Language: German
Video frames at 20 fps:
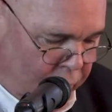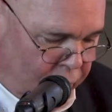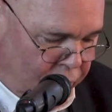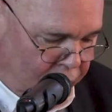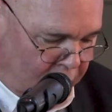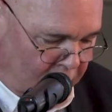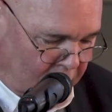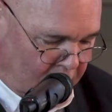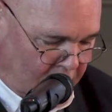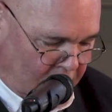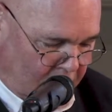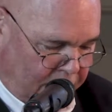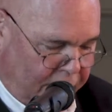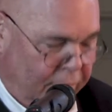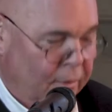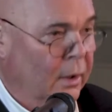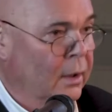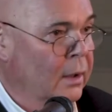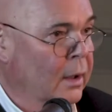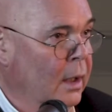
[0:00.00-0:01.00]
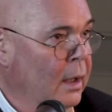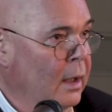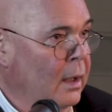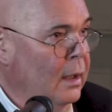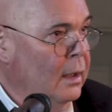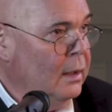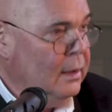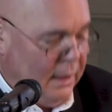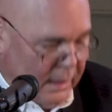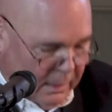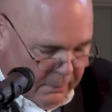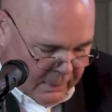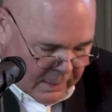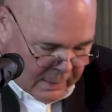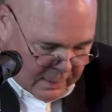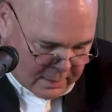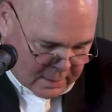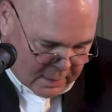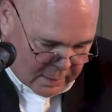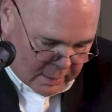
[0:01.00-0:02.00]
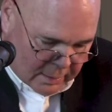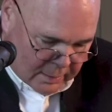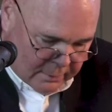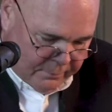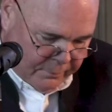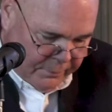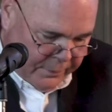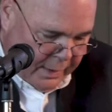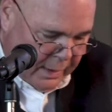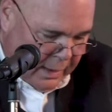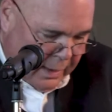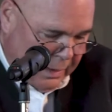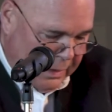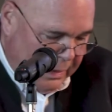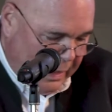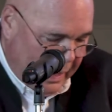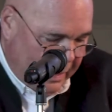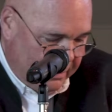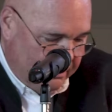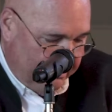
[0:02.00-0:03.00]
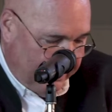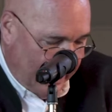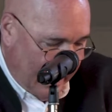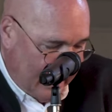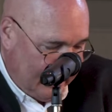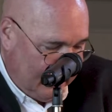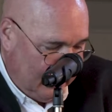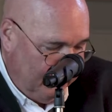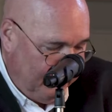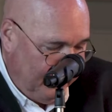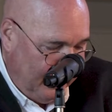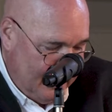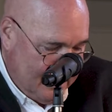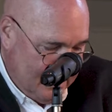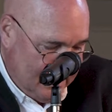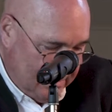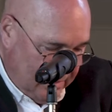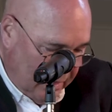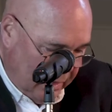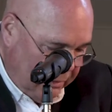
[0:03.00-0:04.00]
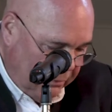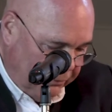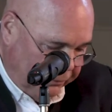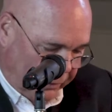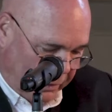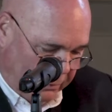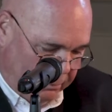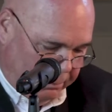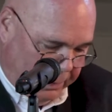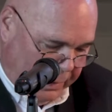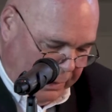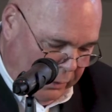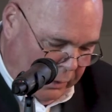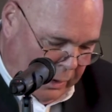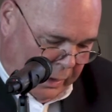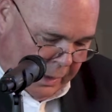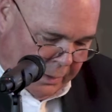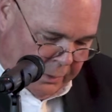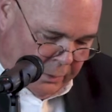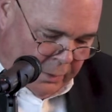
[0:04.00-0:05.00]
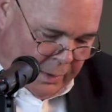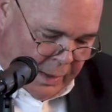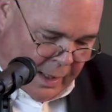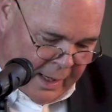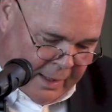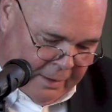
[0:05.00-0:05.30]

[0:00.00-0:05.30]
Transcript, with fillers: Vorstände von Demeter, Jan Blacke, Präsident von Bioland und